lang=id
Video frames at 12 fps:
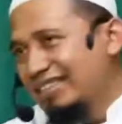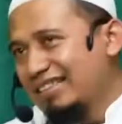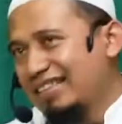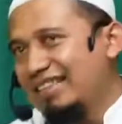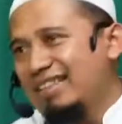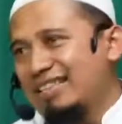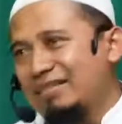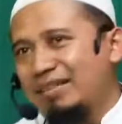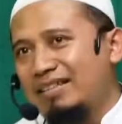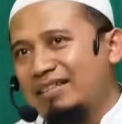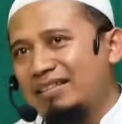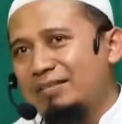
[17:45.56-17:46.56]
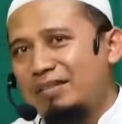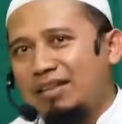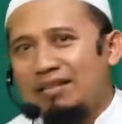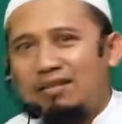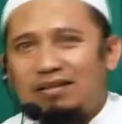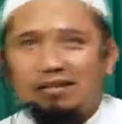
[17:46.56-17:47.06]
nah ini jamaah yang
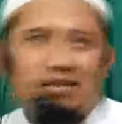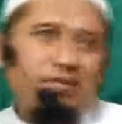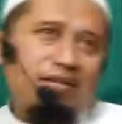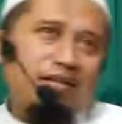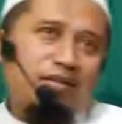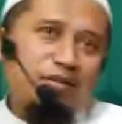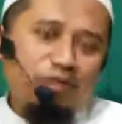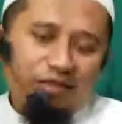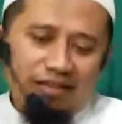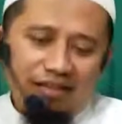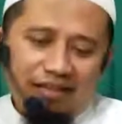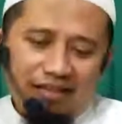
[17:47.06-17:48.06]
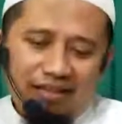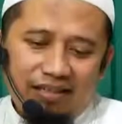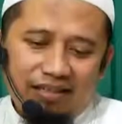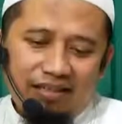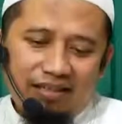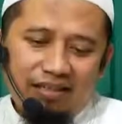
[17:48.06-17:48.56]
dimuliakan oleh Allah Subhanahu Wa
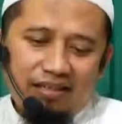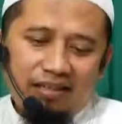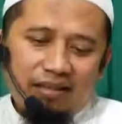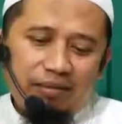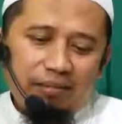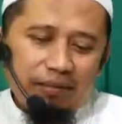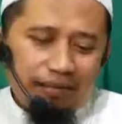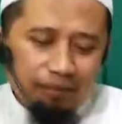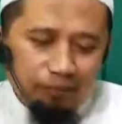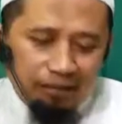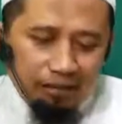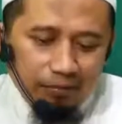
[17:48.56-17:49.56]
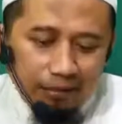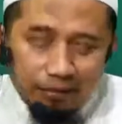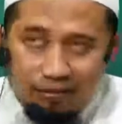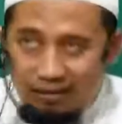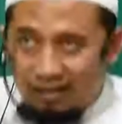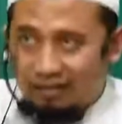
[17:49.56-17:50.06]
Ta'ala maka kemudian
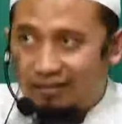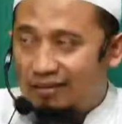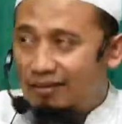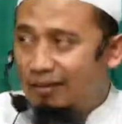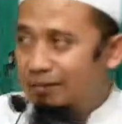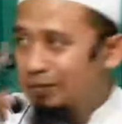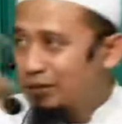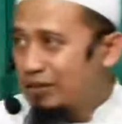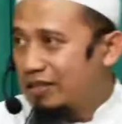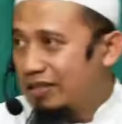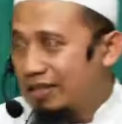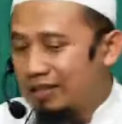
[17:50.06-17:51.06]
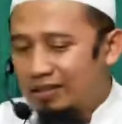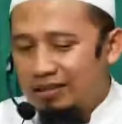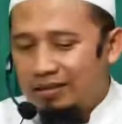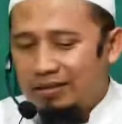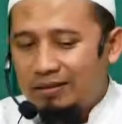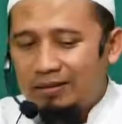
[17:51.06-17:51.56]
beliau lihat setelah memuji
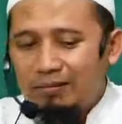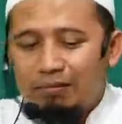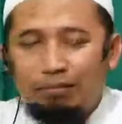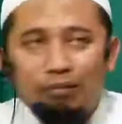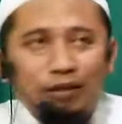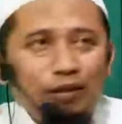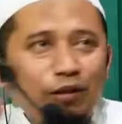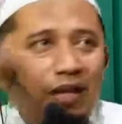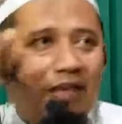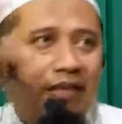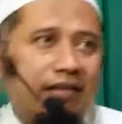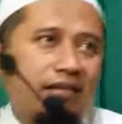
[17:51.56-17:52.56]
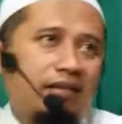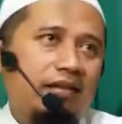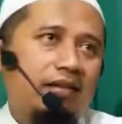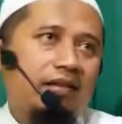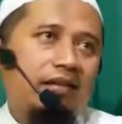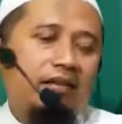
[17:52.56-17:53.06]
mendoakan.
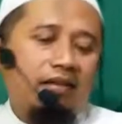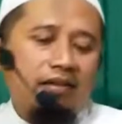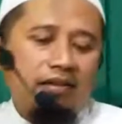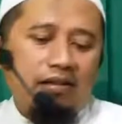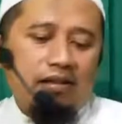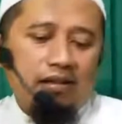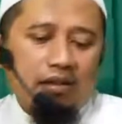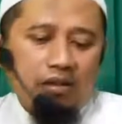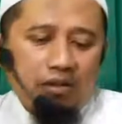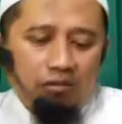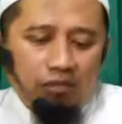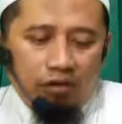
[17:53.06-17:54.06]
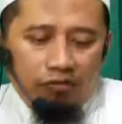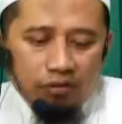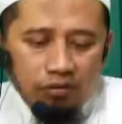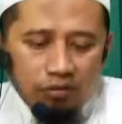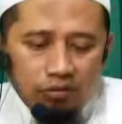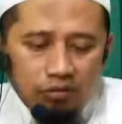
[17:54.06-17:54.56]

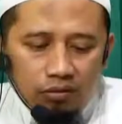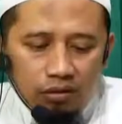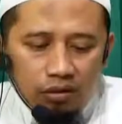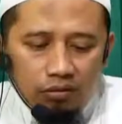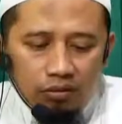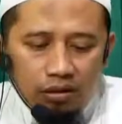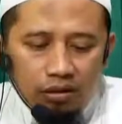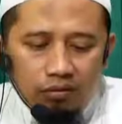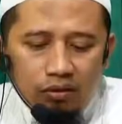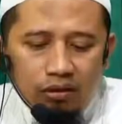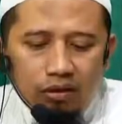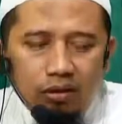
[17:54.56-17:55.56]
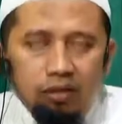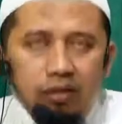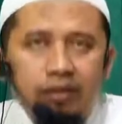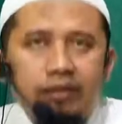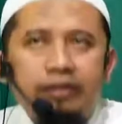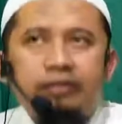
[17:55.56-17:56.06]
Wafaqahullahu likulli
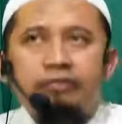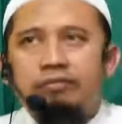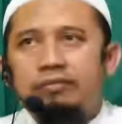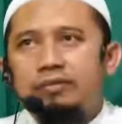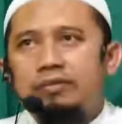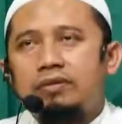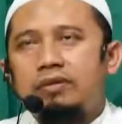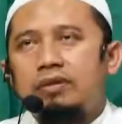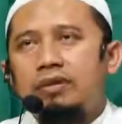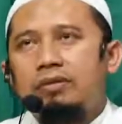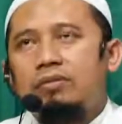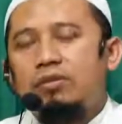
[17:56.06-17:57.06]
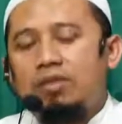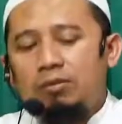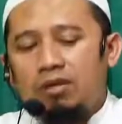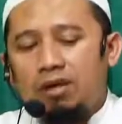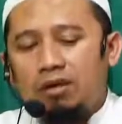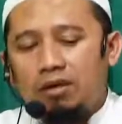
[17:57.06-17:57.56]
khairin.
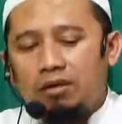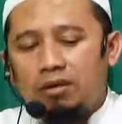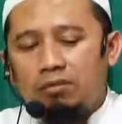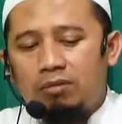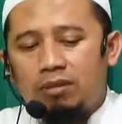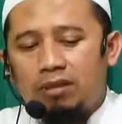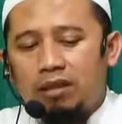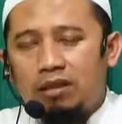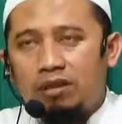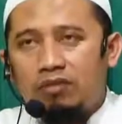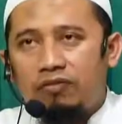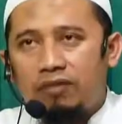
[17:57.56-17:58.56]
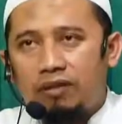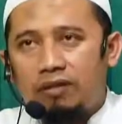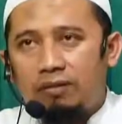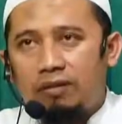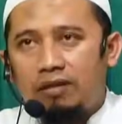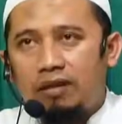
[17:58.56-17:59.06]
Mudah-mudahan Allah memberikan taufik
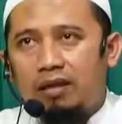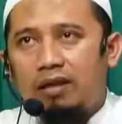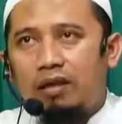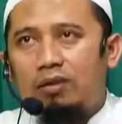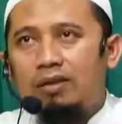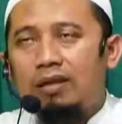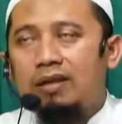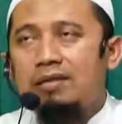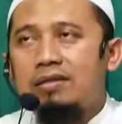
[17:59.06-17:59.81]
kepada engkau dengan